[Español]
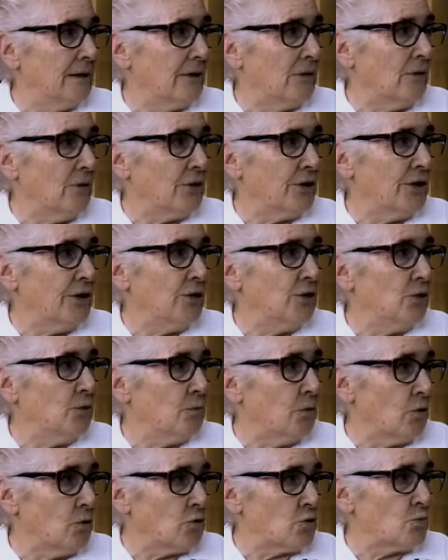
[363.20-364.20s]

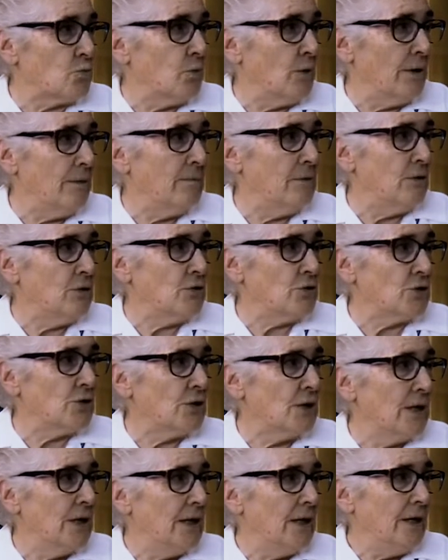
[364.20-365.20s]
recogiendo por los
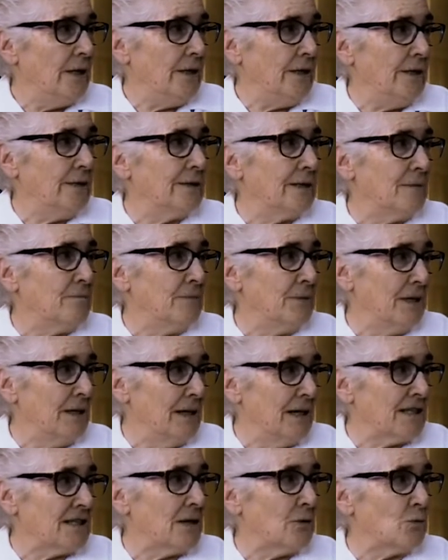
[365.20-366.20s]
pueblos, y
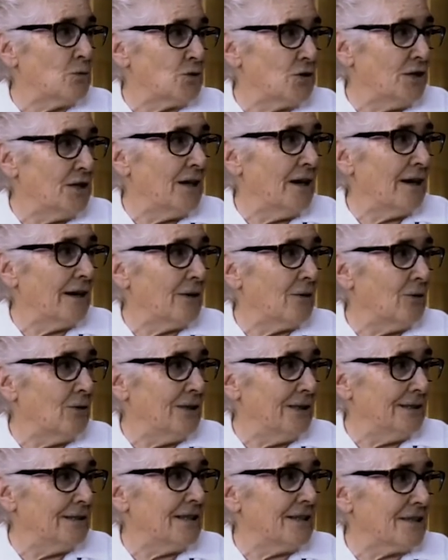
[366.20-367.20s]
también las agustinas
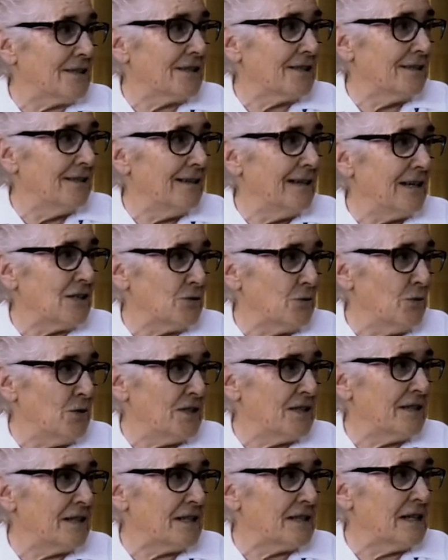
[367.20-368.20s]
recoletas, las
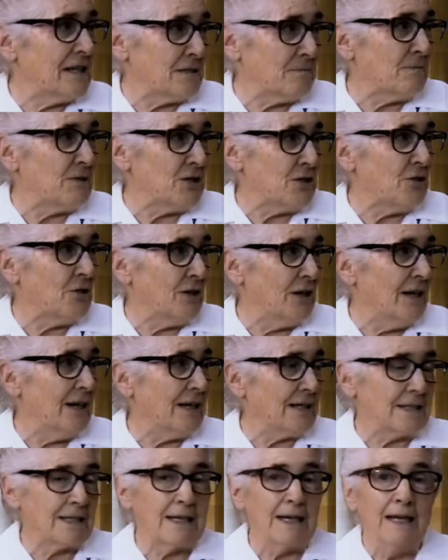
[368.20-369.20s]
nuestras, las
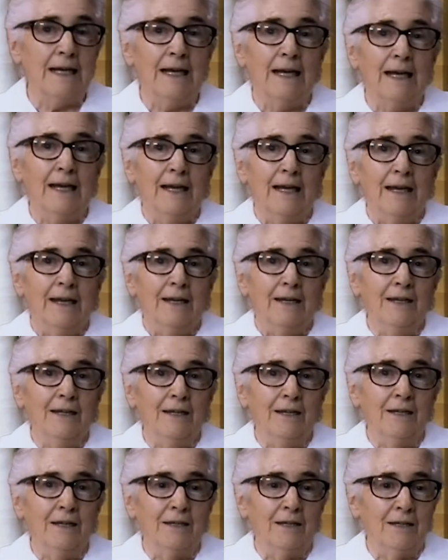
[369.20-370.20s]
misioneras.
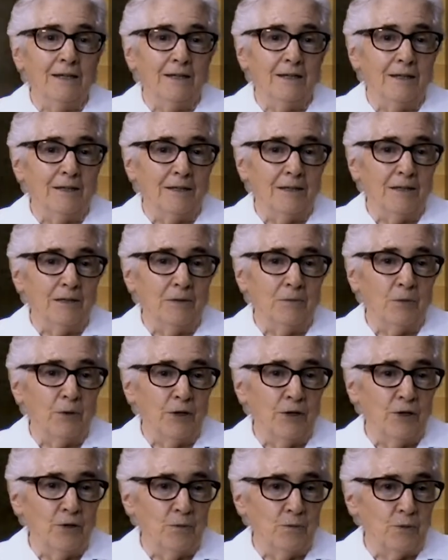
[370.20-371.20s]
Y,
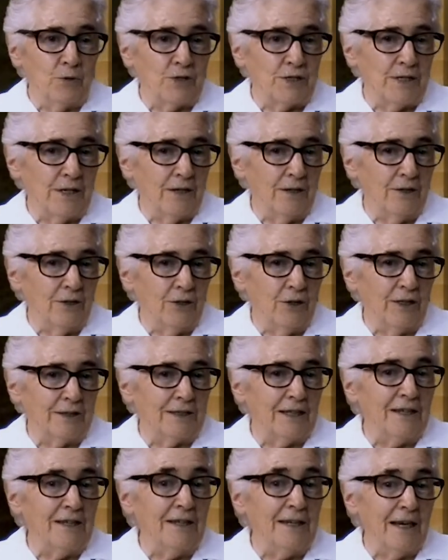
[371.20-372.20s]
bueno, pues ya, ya
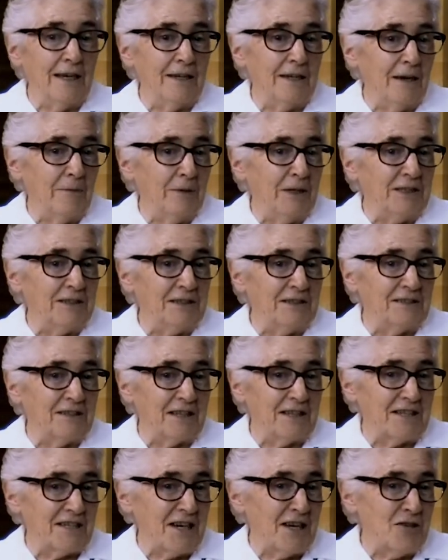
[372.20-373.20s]
tenía ya
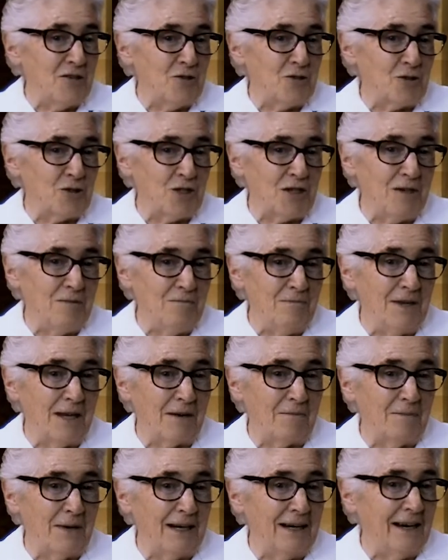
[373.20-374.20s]
23 años y mi
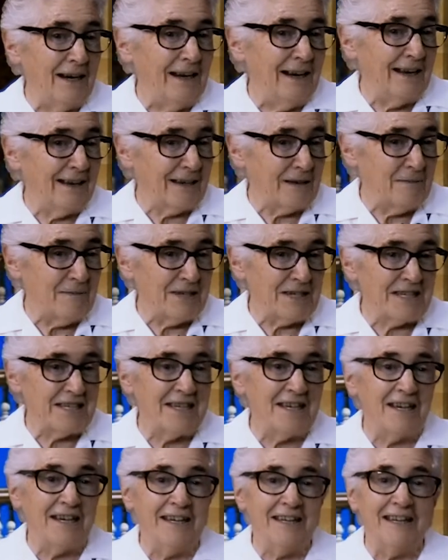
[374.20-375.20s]
hermana, la que me
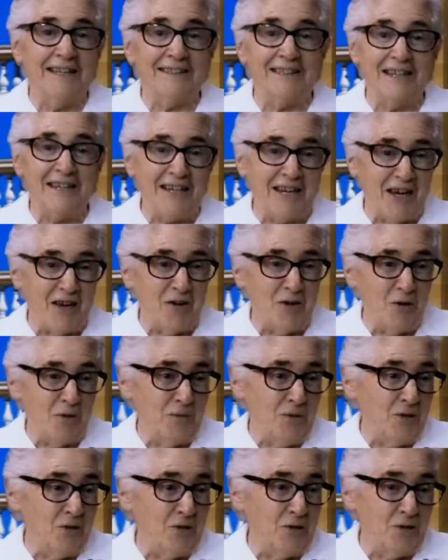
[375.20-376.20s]
sigue, ya tenía
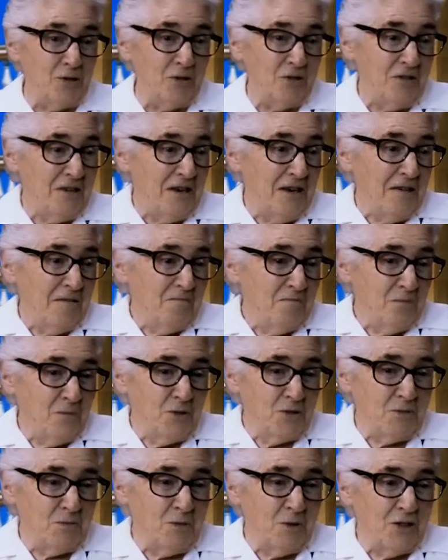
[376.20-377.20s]
novio. Yo,
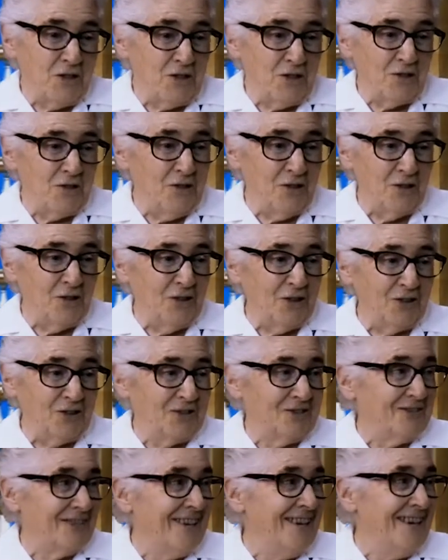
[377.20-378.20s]
pues por eso, yo no,